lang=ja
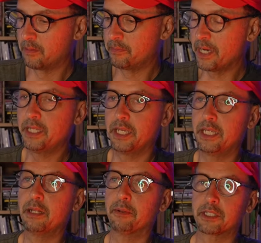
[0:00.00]
バイデン生
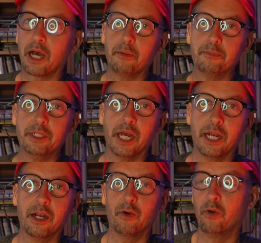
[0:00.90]
きてますか?」みたい
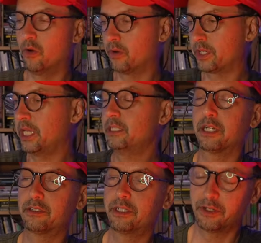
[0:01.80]
なのを検
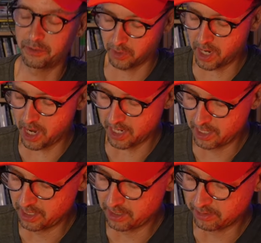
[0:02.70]
索してる人が
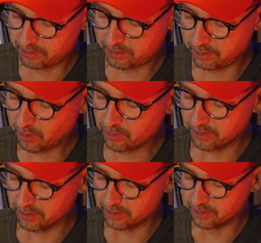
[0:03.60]
すご
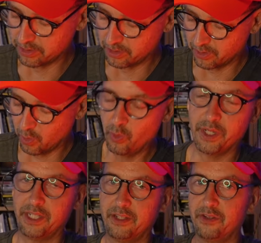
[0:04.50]
く多
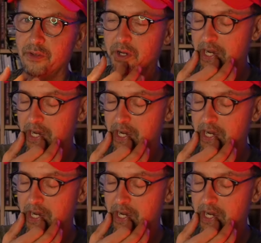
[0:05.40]
いっていう